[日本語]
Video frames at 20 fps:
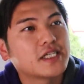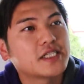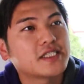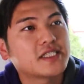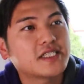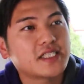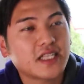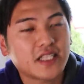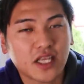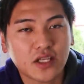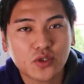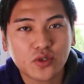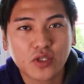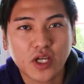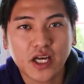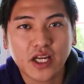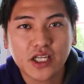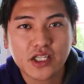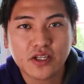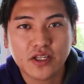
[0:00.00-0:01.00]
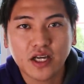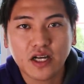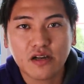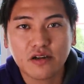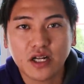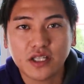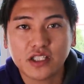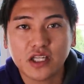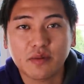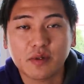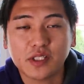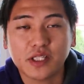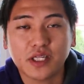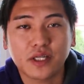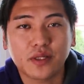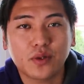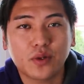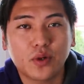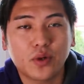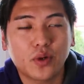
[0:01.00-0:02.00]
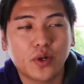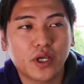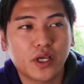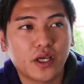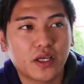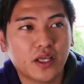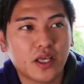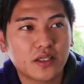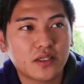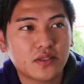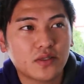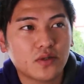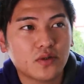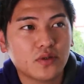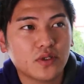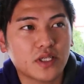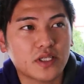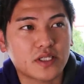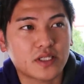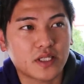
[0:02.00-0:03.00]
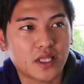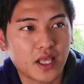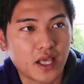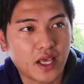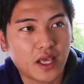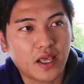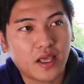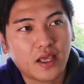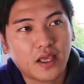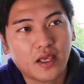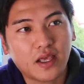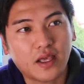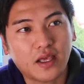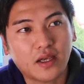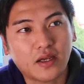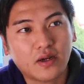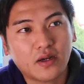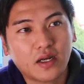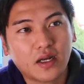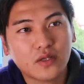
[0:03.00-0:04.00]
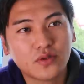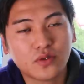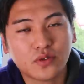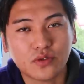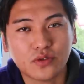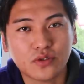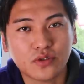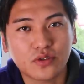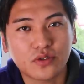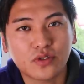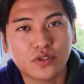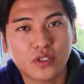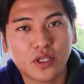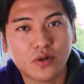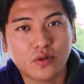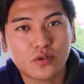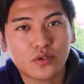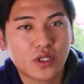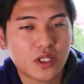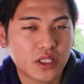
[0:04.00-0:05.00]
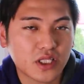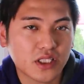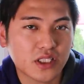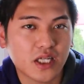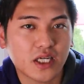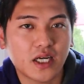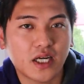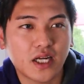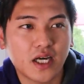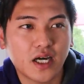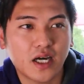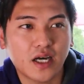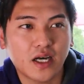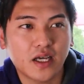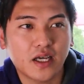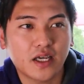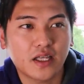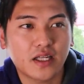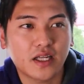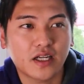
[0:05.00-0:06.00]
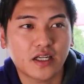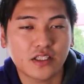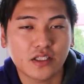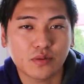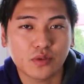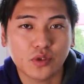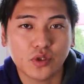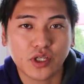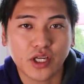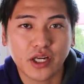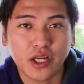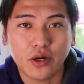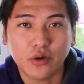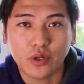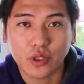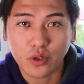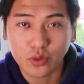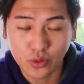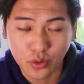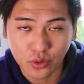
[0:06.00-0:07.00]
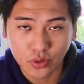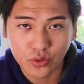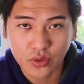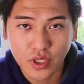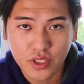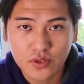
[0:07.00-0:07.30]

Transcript: さて、ちょっと話は長くなっちゃいましたけど、えー、結論ですね、えー、家族作って子育てしながら、えー、何か自分のキャリアを彩る、